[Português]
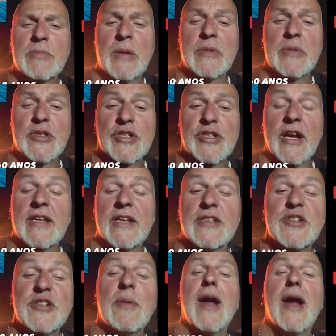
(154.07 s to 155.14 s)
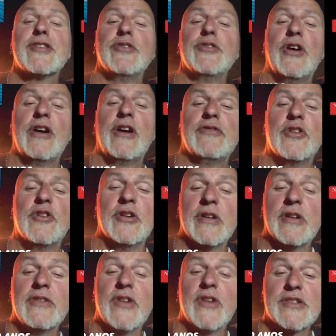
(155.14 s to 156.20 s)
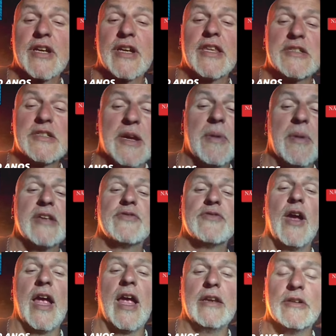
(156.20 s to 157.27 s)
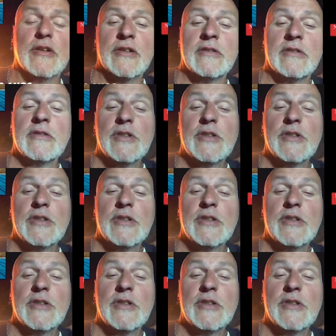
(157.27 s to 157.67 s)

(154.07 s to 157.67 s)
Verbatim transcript: para me deixar cada dia mais novo em vez de cada dia mais velho.